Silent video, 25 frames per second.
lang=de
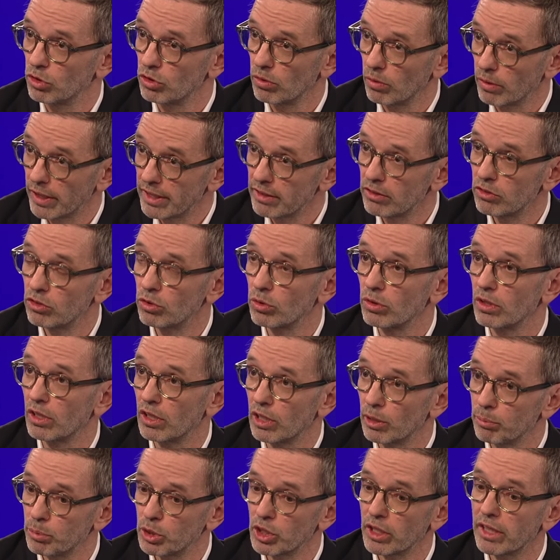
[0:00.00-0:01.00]
Leute
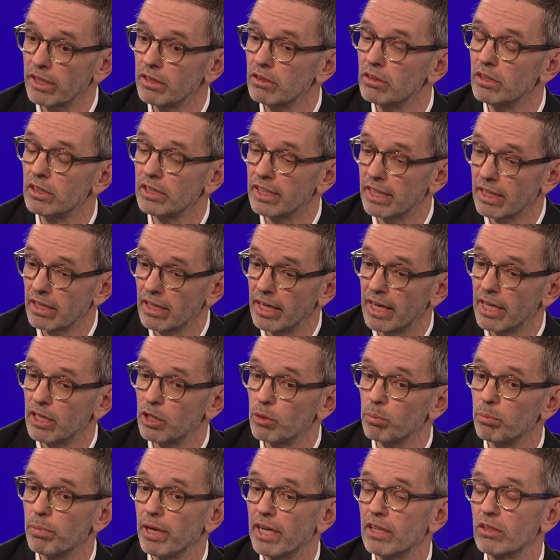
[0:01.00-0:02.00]
sogar abschreckt, die gerne
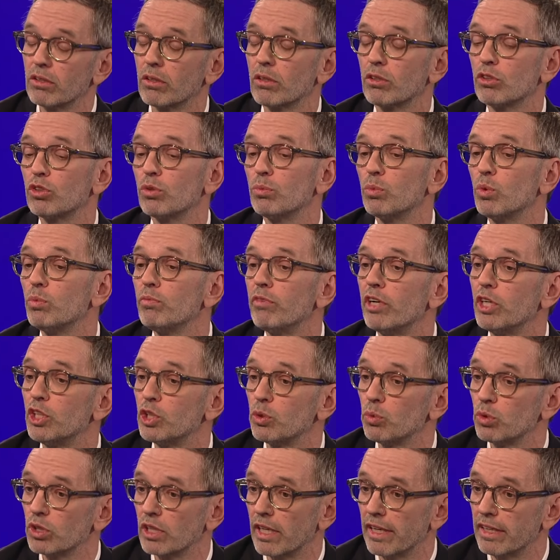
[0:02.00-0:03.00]
einen Beitrag zum
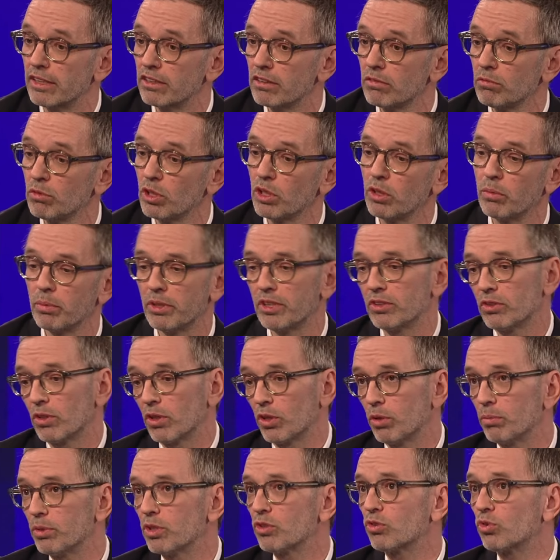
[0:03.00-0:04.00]
Umweltschutz leisten würden, aber ich
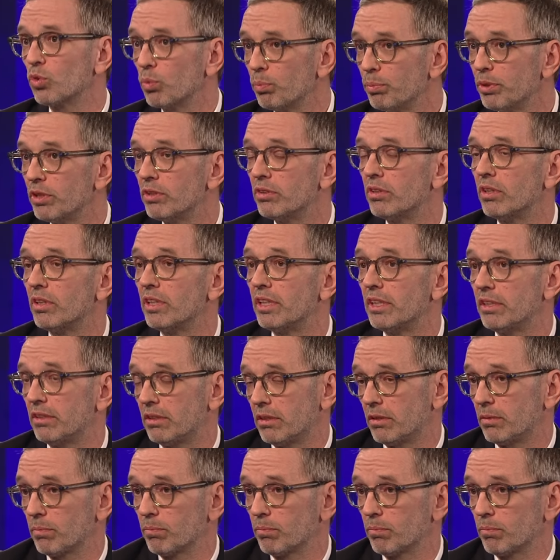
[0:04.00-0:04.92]
sage aber so bitte nicht.